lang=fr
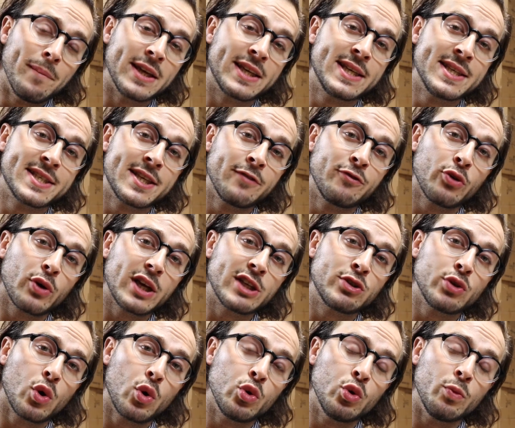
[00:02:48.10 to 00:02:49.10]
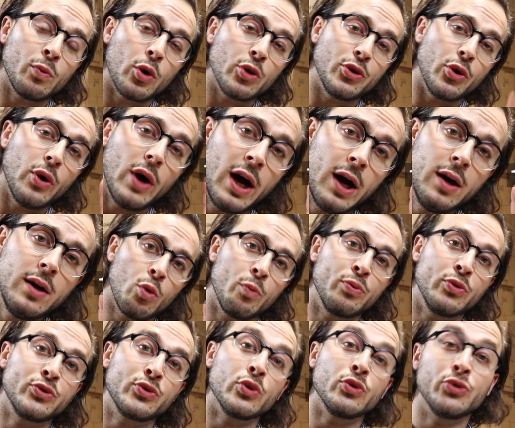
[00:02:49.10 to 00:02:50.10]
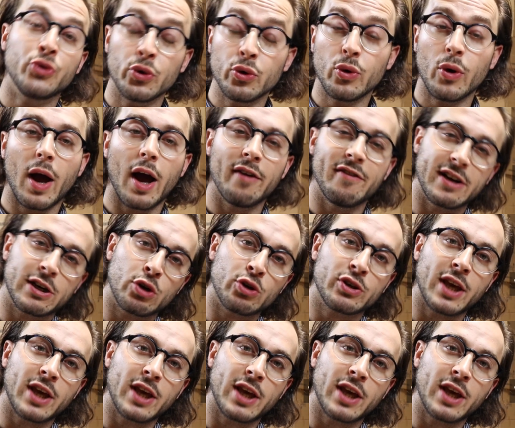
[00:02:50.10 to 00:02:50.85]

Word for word: mais qui s'est vu réduire au nombre de 1, ou plutôt 2 avec le